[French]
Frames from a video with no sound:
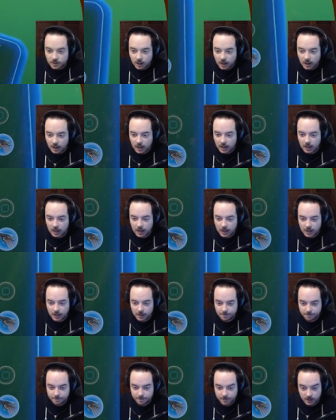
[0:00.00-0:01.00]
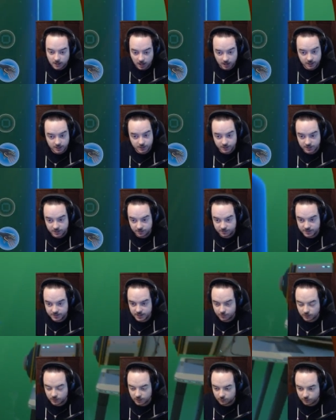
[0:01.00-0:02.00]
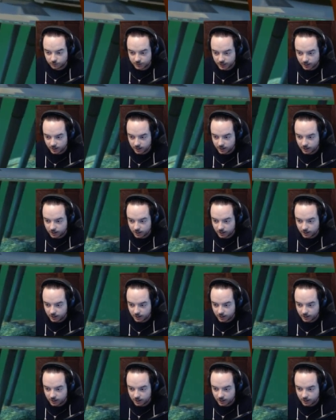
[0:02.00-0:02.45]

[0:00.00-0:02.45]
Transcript: Ah, j'ai déjà vidé mon inventaire.